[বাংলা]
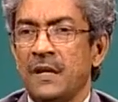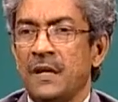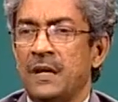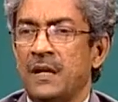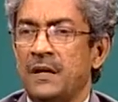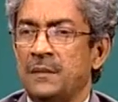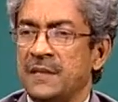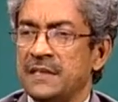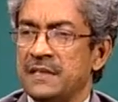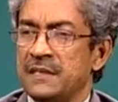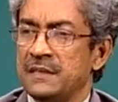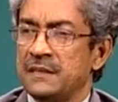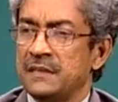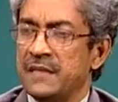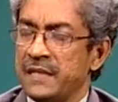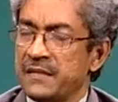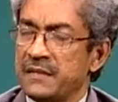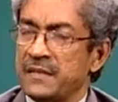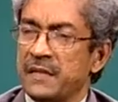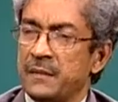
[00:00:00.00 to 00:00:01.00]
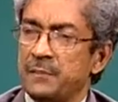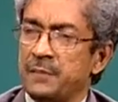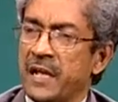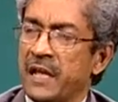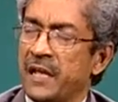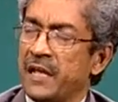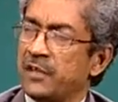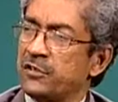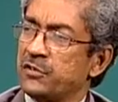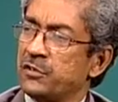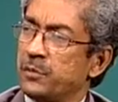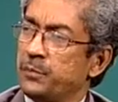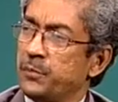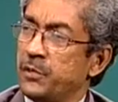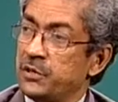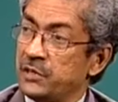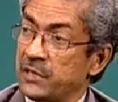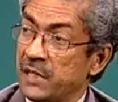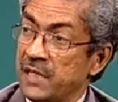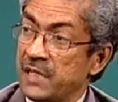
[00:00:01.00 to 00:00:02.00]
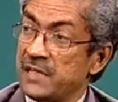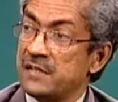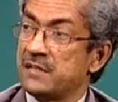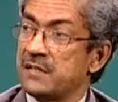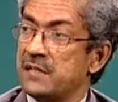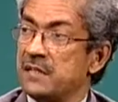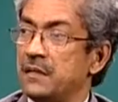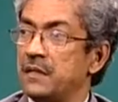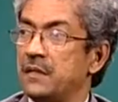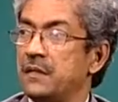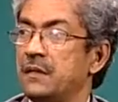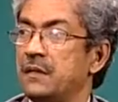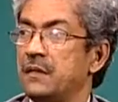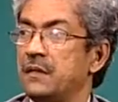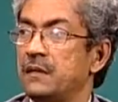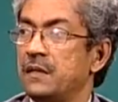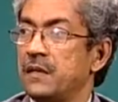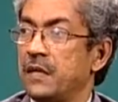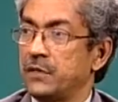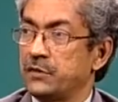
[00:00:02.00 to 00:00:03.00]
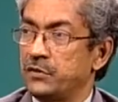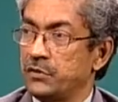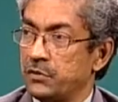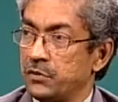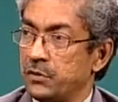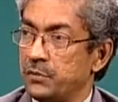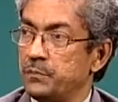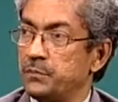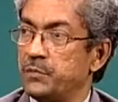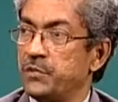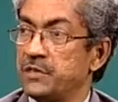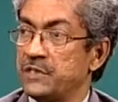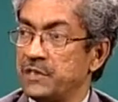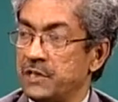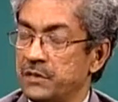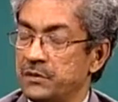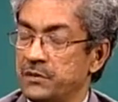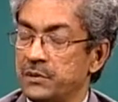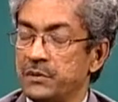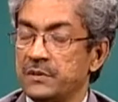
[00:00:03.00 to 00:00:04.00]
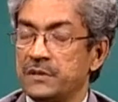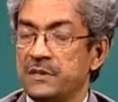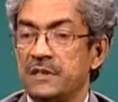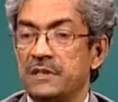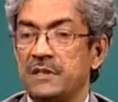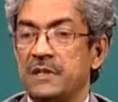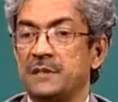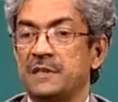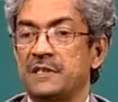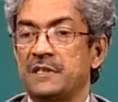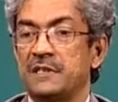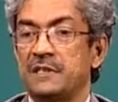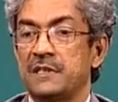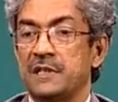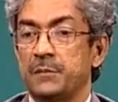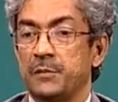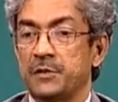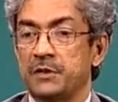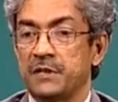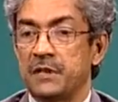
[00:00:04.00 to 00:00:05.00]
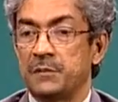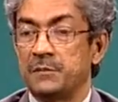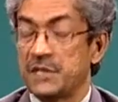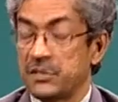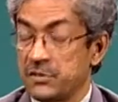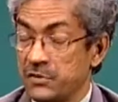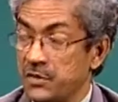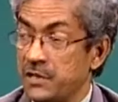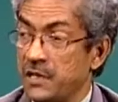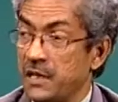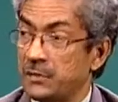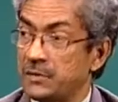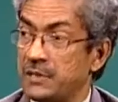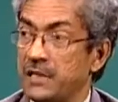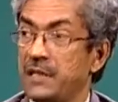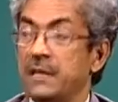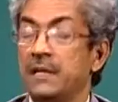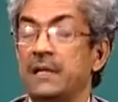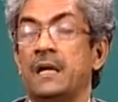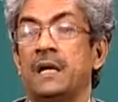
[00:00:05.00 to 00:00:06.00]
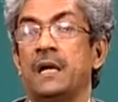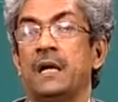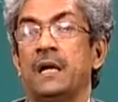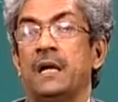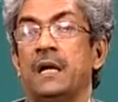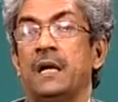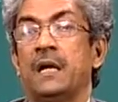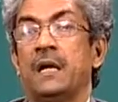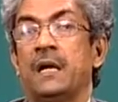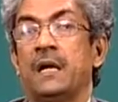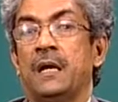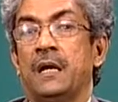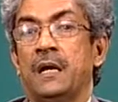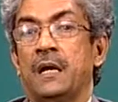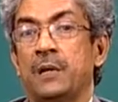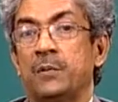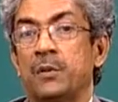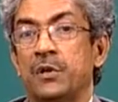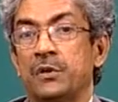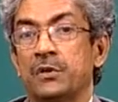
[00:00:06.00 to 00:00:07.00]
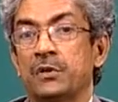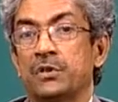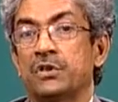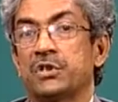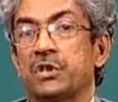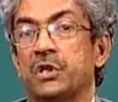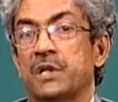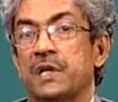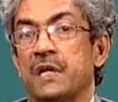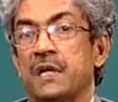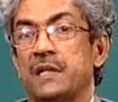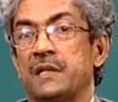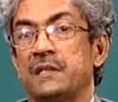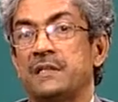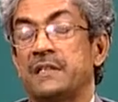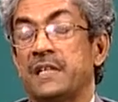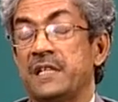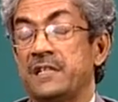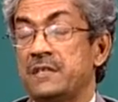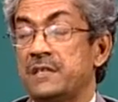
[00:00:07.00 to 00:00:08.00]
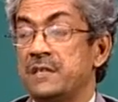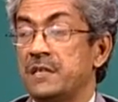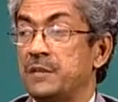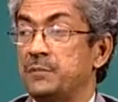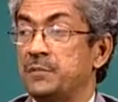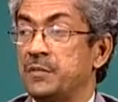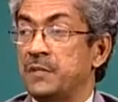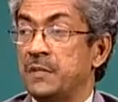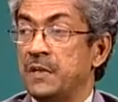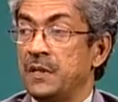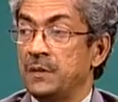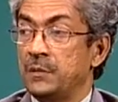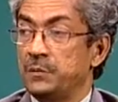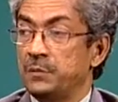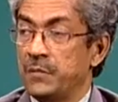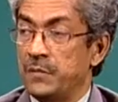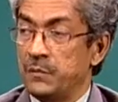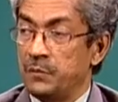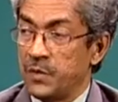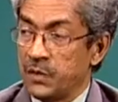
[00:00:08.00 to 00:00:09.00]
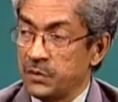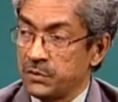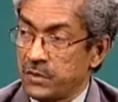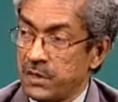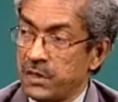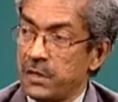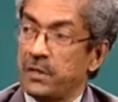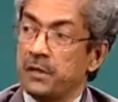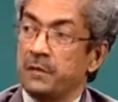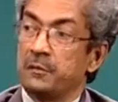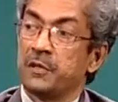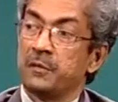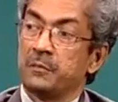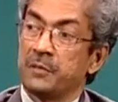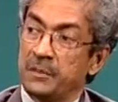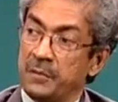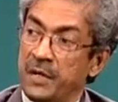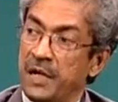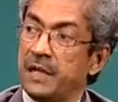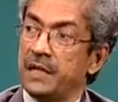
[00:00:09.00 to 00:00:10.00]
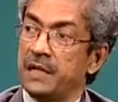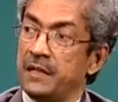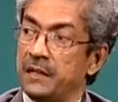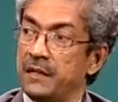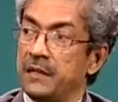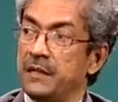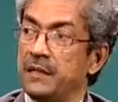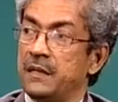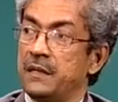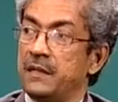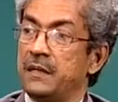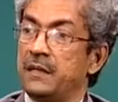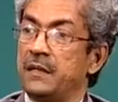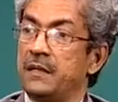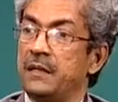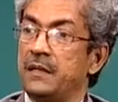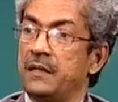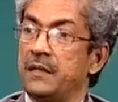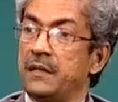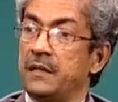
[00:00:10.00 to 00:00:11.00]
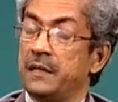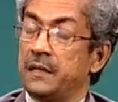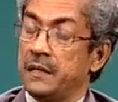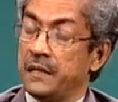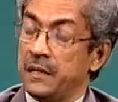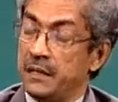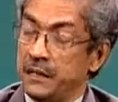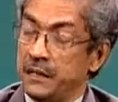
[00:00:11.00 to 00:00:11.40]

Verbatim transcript: আমাদের দেশে প্রায় একশো পঁয়তাল্লিশটি কার্যক্রম পরিচালিত হচ্ছে সামাজিক নিরাপত্তা বেষ্টনীর আওতায় এবং সরকারের তেইশটি মন্ত্রণালয় এবং বিভাগ এই